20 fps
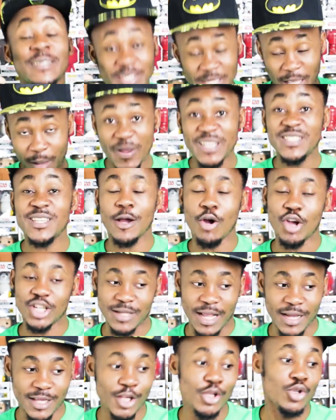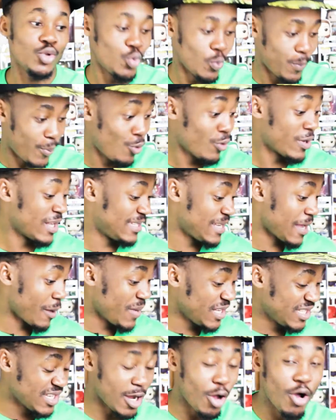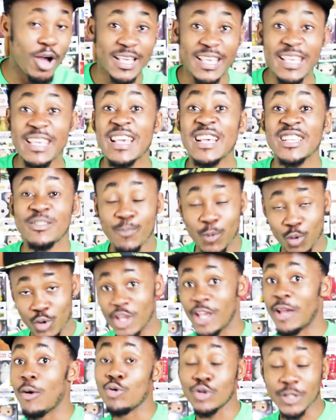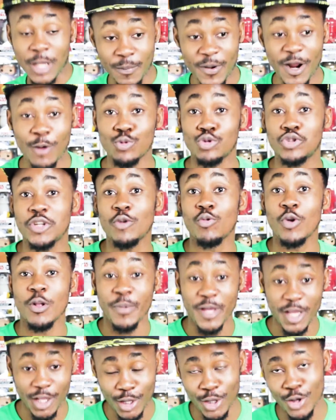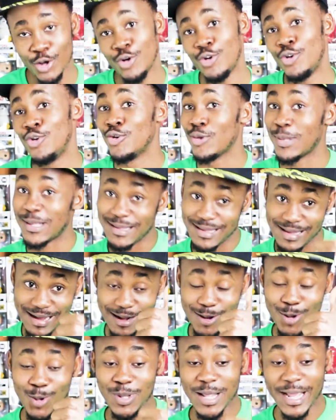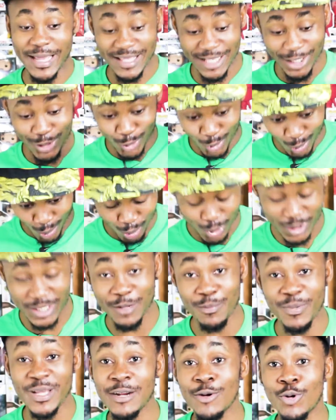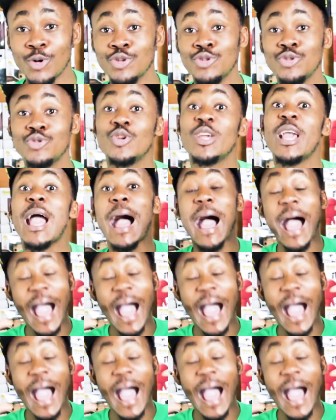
si habéis llegado hasta aquí, supongo que si habéis llegado aquí es porque os habrá gustado el vídeo, darle un like, suscribiros,